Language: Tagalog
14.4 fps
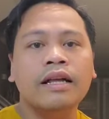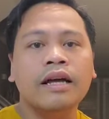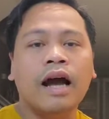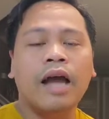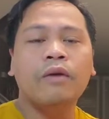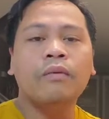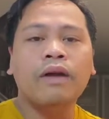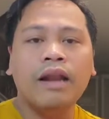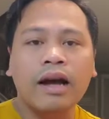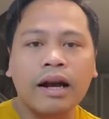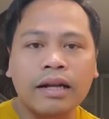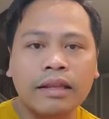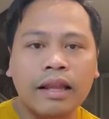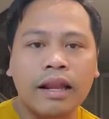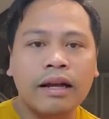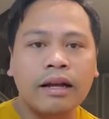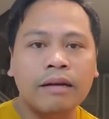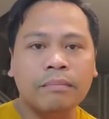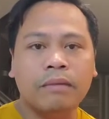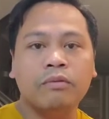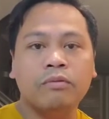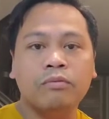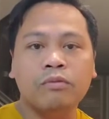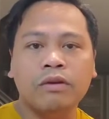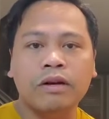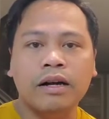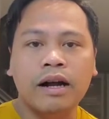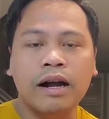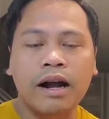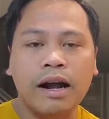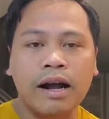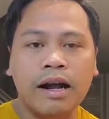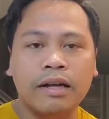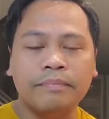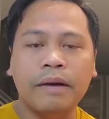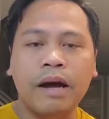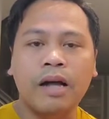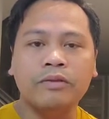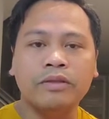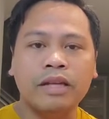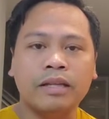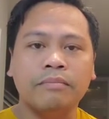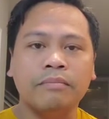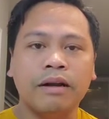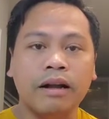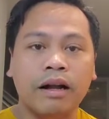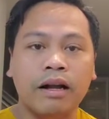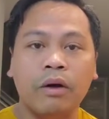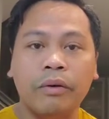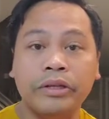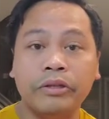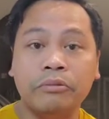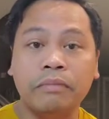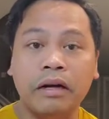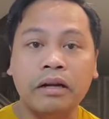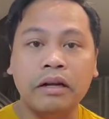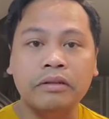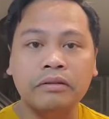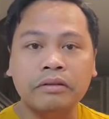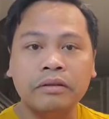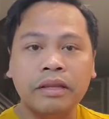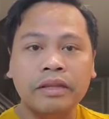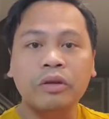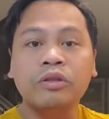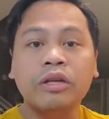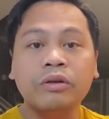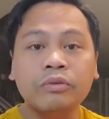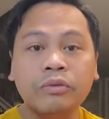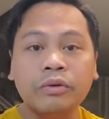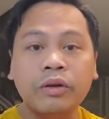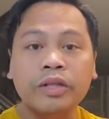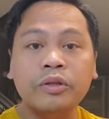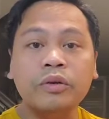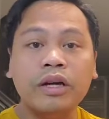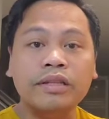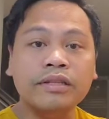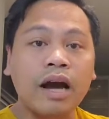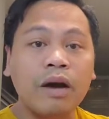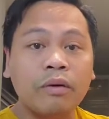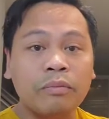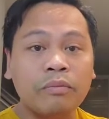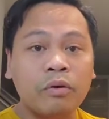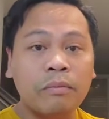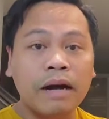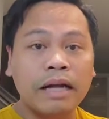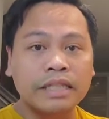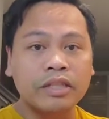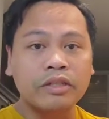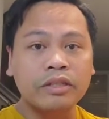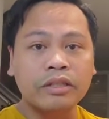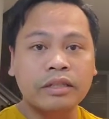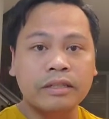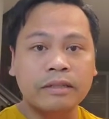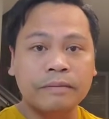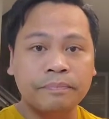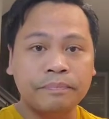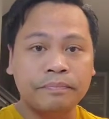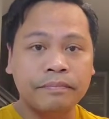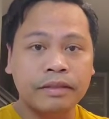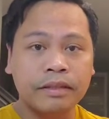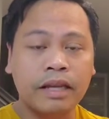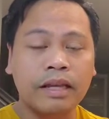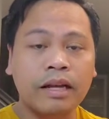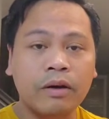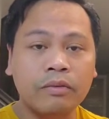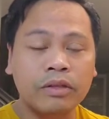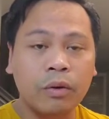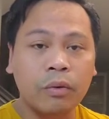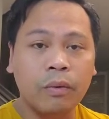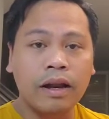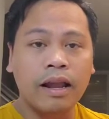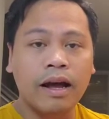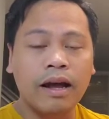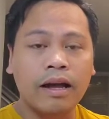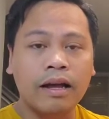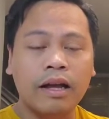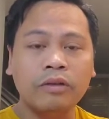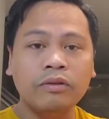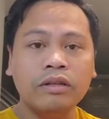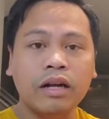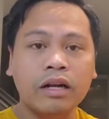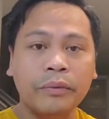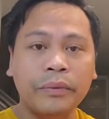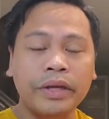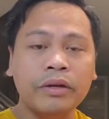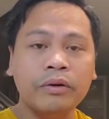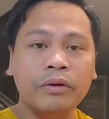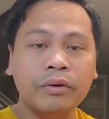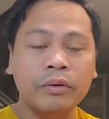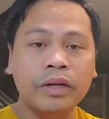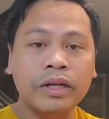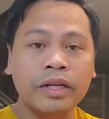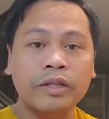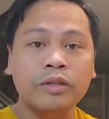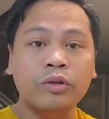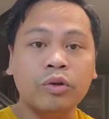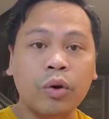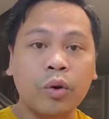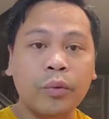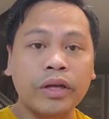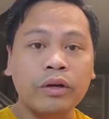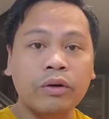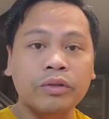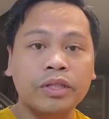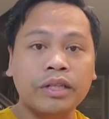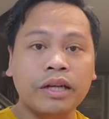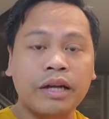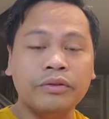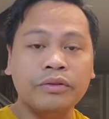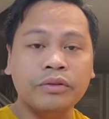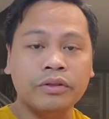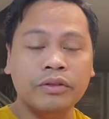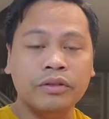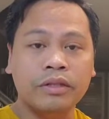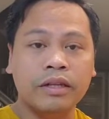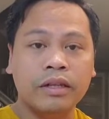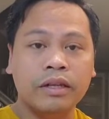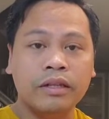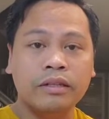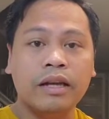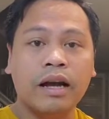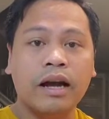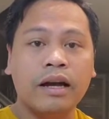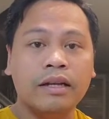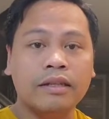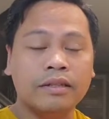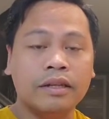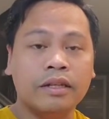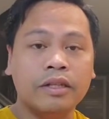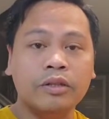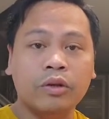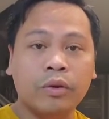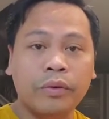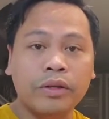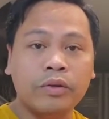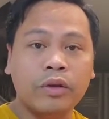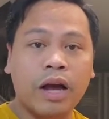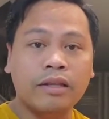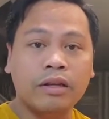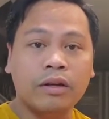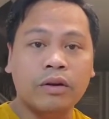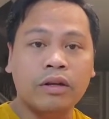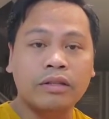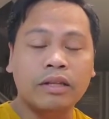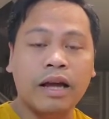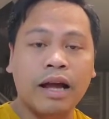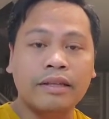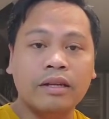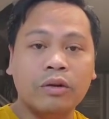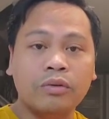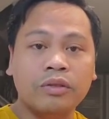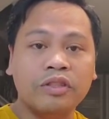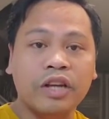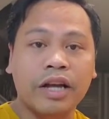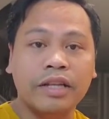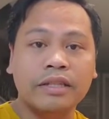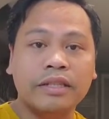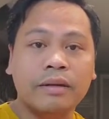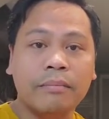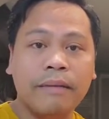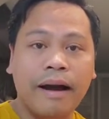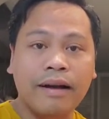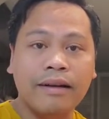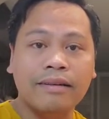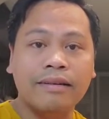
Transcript: ay wala ka talagang pagmukha. Paano natin magagawa yung mag ano. Tapos nangungulit yung asawa mo, manager, na ikaw daw wala. Ano gagawin ko? I-drawing ko si ano, si uh, i-drawing si Ana, si Ana Rose channel sa mag